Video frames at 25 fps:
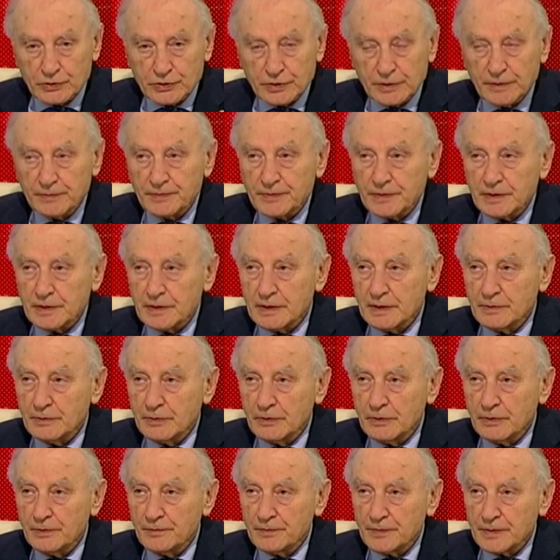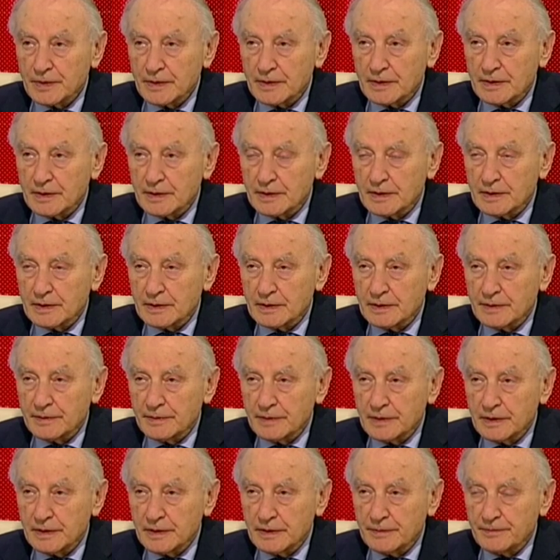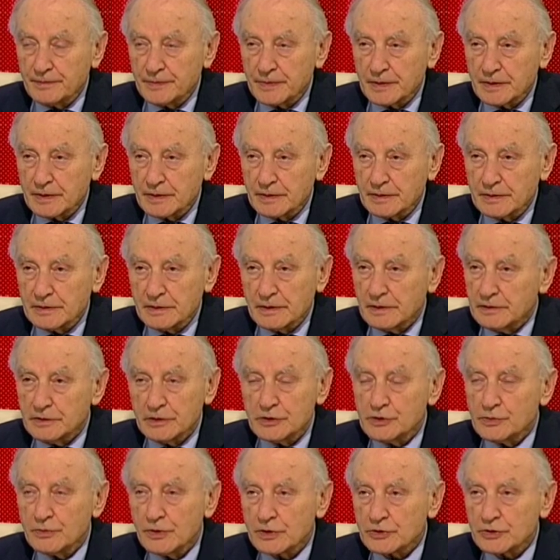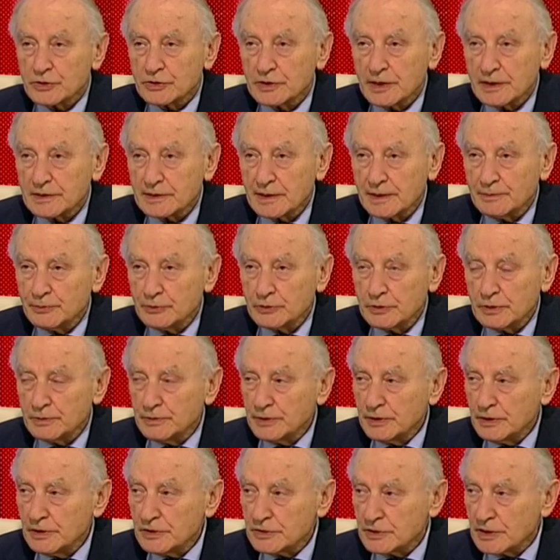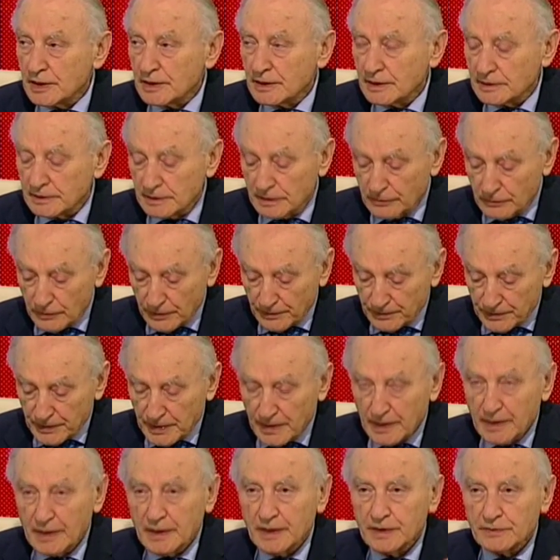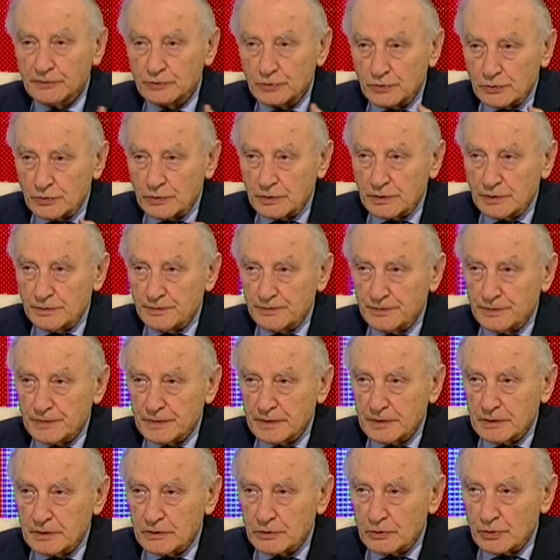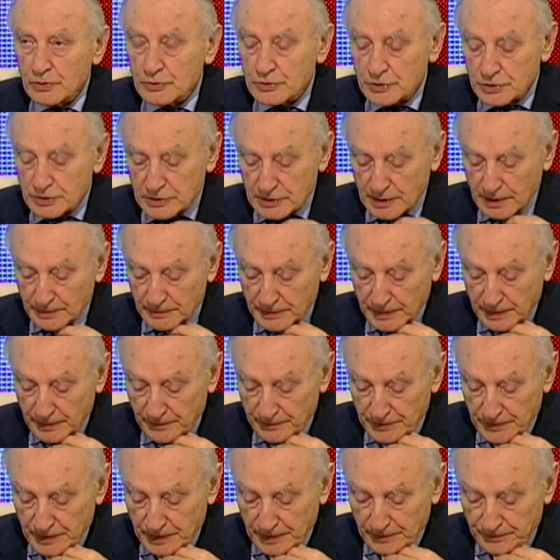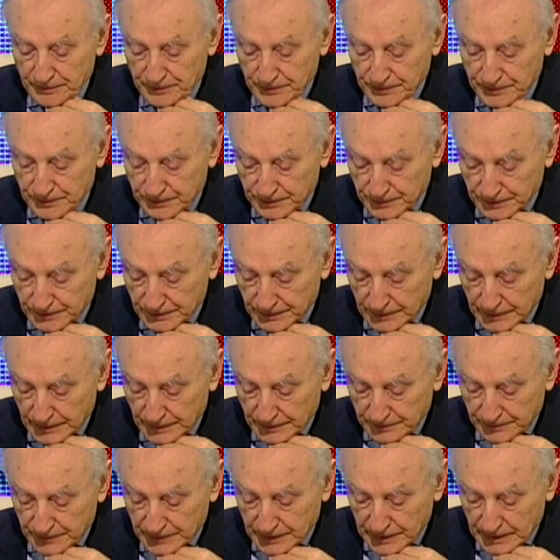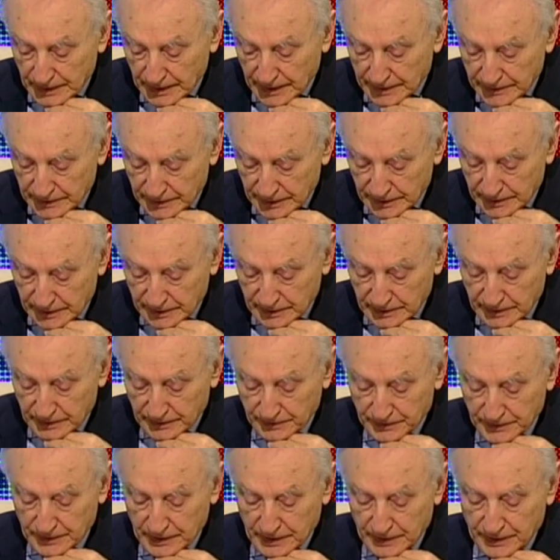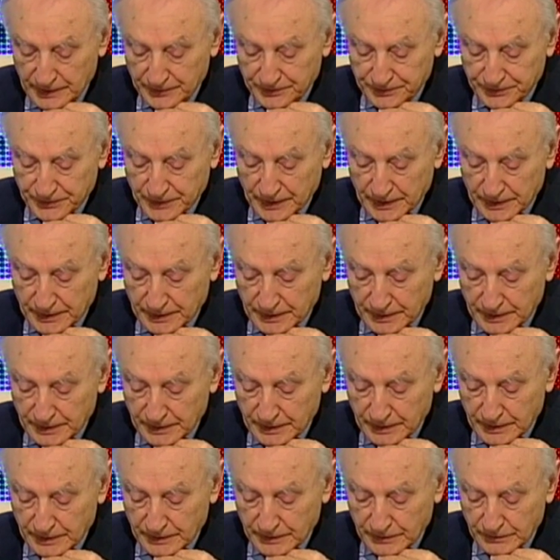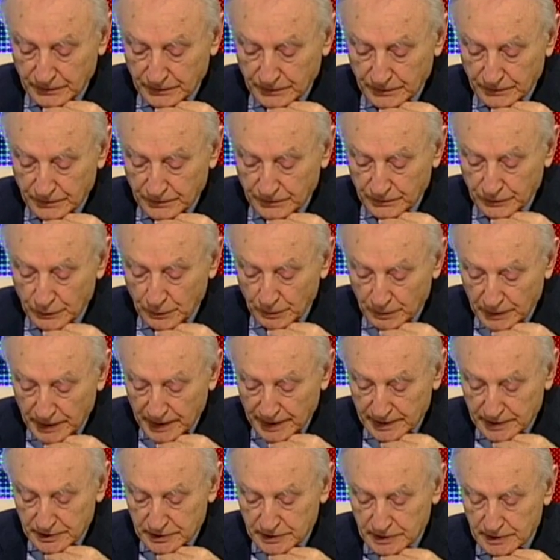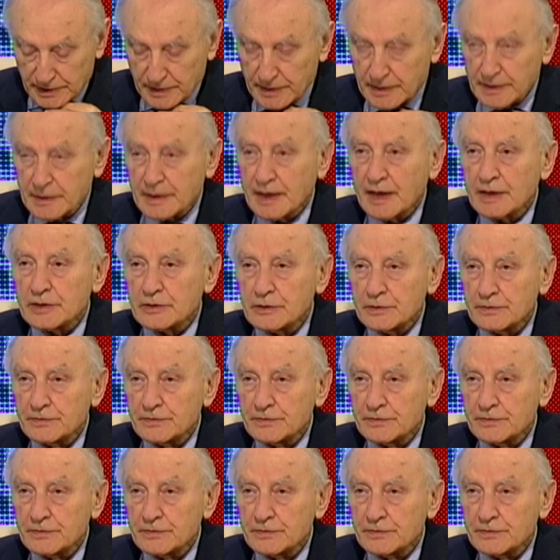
уже ему, э, э ничего ожидать как будто бы нельзя от него. И вдруг тот же самый э, Онегин э, влюбляется и как